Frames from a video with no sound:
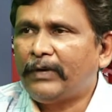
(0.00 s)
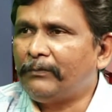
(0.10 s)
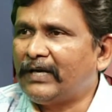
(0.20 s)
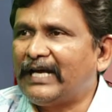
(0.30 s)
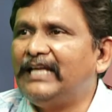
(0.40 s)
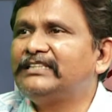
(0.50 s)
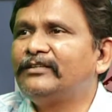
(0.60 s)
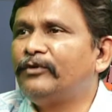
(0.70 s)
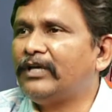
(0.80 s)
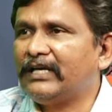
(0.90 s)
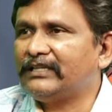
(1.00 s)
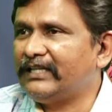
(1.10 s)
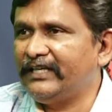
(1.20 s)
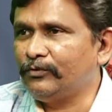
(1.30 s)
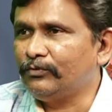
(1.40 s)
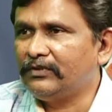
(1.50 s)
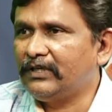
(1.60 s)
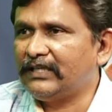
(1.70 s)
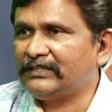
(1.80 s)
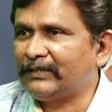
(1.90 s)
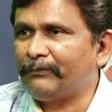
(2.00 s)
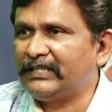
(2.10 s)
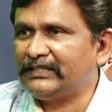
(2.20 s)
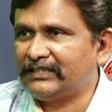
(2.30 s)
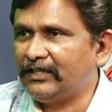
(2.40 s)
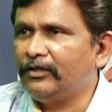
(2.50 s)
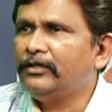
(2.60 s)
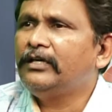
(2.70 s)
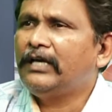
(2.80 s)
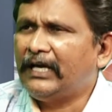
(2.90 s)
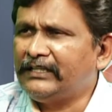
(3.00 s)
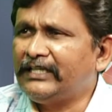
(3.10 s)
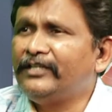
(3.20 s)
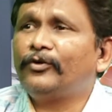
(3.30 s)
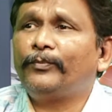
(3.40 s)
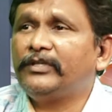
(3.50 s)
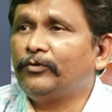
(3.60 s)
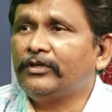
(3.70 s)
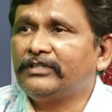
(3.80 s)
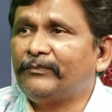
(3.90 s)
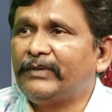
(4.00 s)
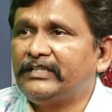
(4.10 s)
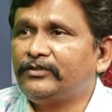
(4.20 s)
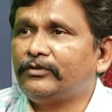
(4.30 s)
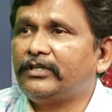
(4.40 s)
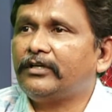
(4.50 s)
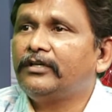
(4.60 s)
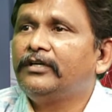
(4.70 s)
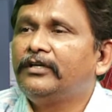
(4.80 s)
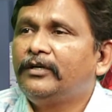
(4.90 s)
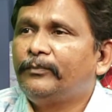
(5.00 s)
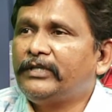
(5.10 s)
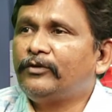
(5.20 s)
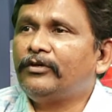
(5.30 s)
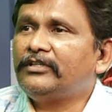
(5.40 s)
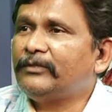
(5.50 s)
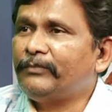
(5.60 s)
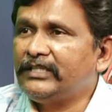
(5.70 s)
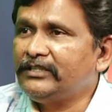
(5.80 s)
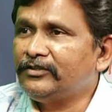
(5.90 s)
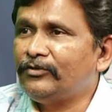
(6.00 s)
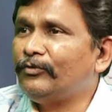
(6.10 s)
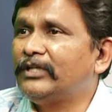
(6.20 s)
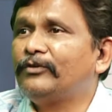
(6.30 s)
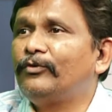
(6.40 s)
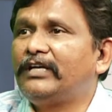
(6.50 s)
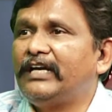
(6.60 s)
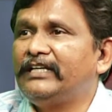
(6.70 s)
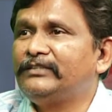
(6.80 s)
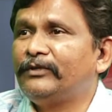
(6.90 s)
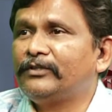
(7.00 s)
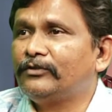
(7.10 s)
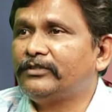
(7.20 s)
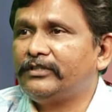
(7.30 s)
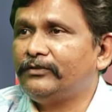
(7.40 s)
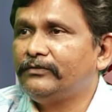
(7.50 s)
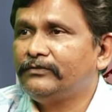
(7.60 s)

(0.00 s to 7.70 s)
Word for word: మా రాయలసీమ వాళ్ళకి అంత లేదు అంత సంపాదించలేదు అయితే గీతో పది కోట్లు సంపాదించుంటారు పది కోట్లు సంపాదించినోడు వంద కోట్లు నుంచి పట్టుకొస్తాడు